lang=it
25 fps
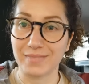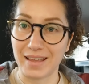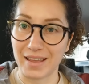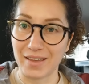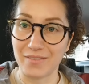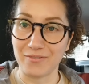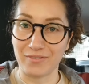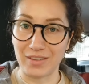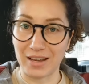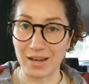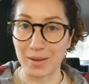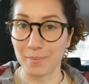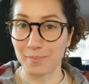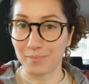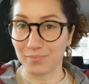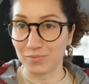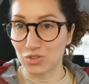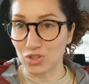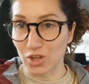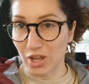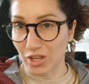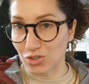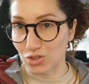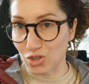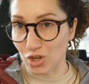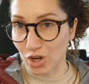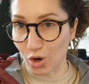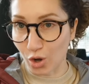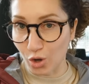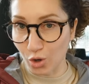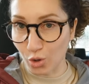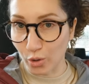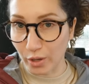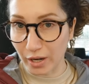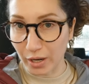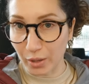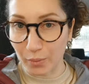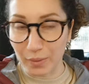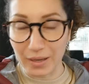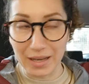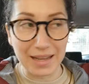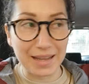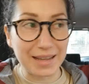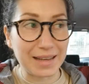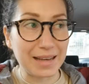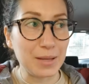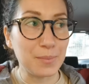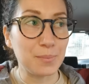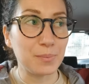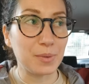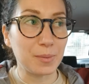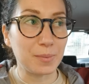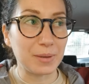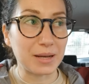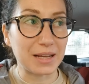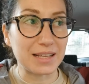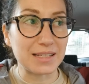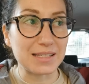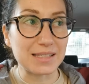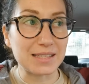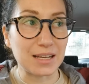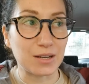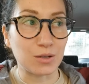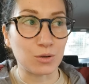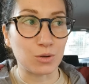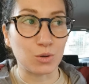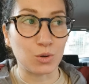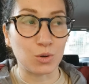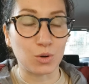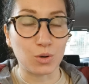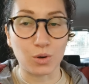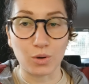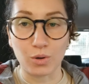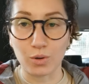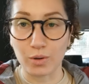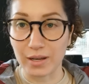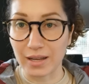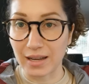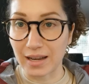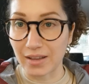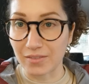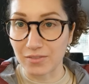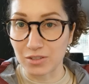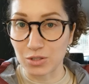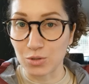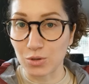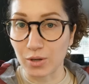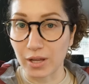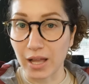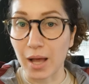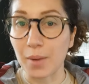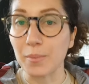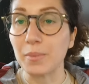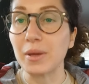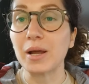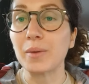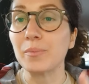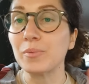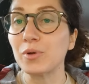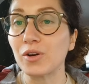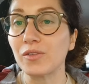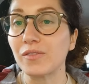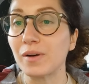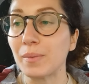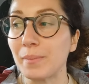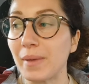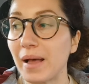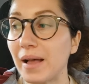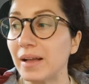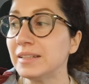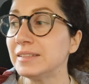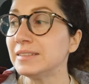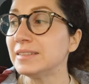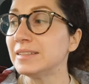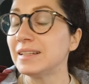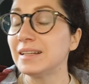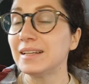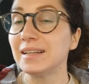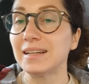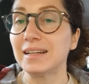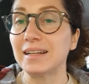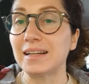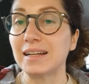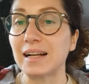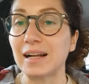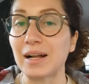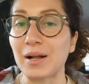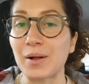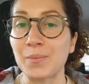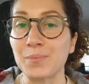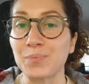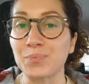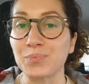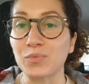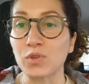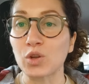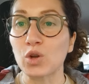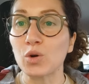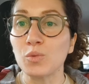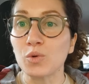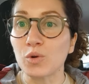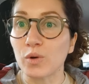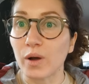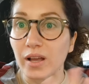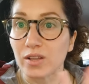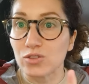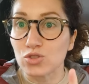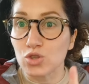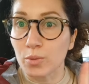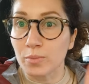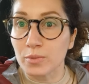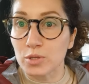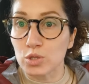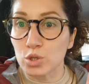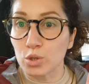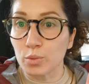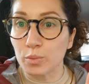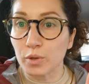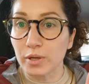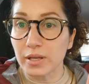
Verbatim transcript: e ve ne, cioè, ce l'ho ancora quelle clip perché stanno nella videocamera, però vabbè, um, comunque ci ho messo